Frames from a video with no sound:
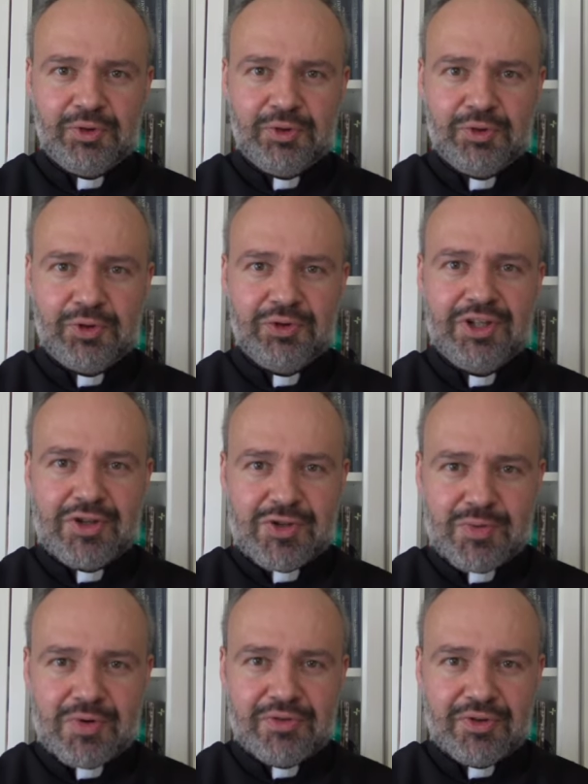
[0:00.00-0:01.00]
To te
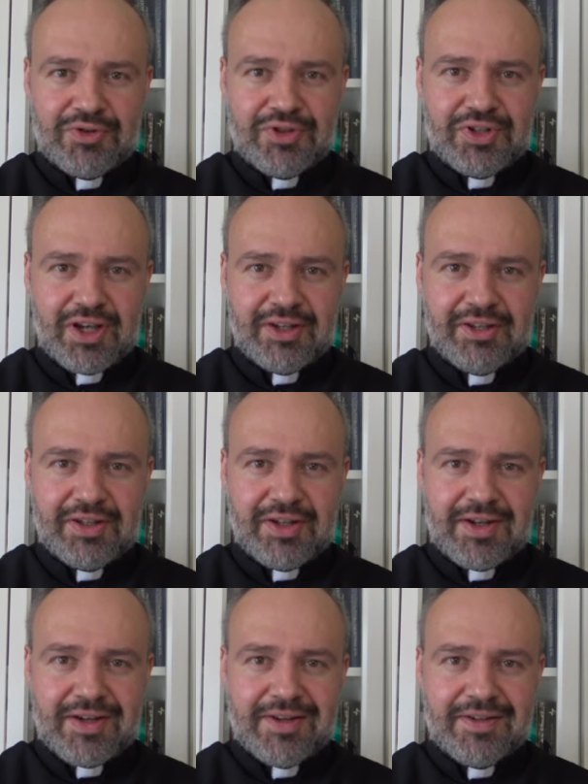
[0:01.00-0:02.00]
słowo dzisiaj
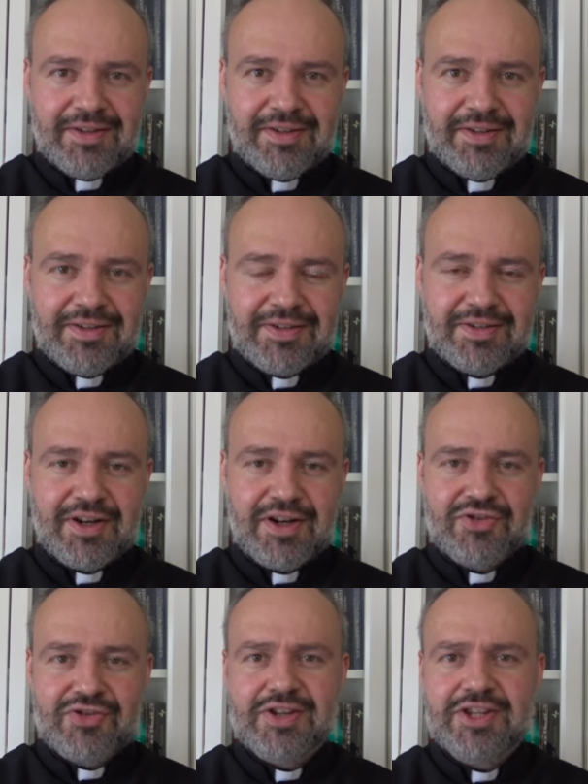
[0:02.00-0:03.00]
y,
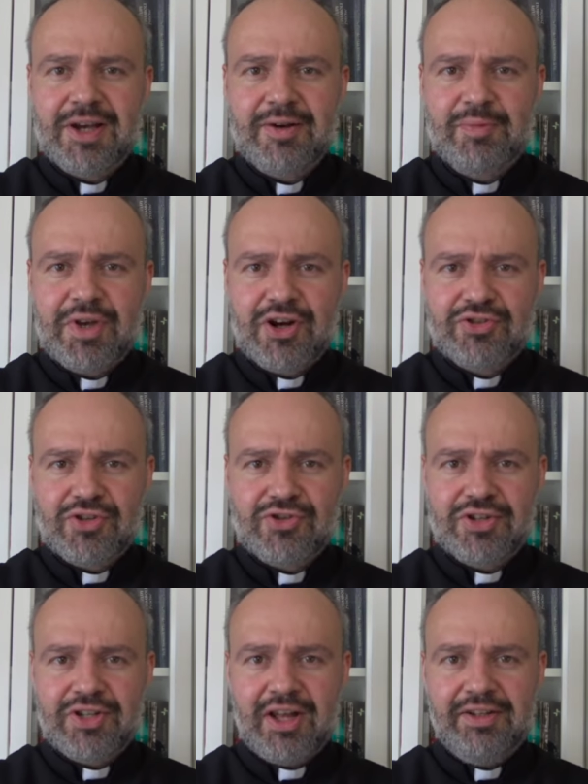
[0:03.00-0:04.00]
streszcza całe pierwsze
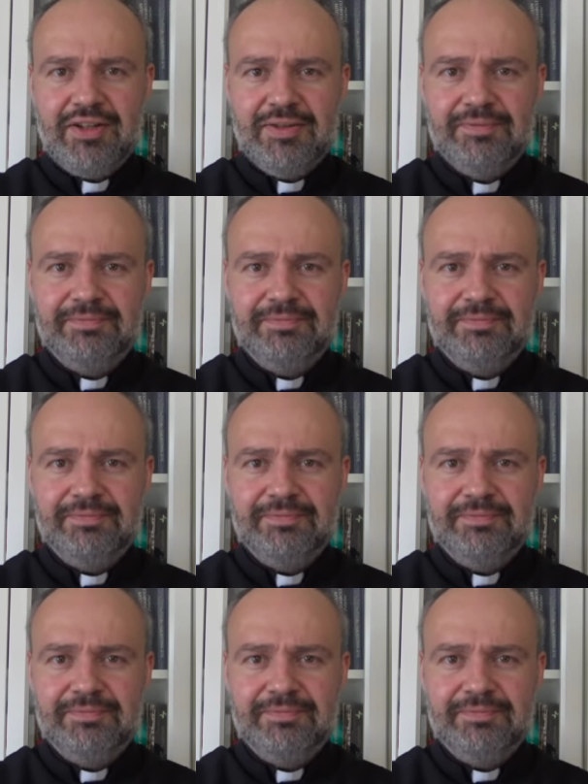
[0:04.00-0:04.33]
czytanie.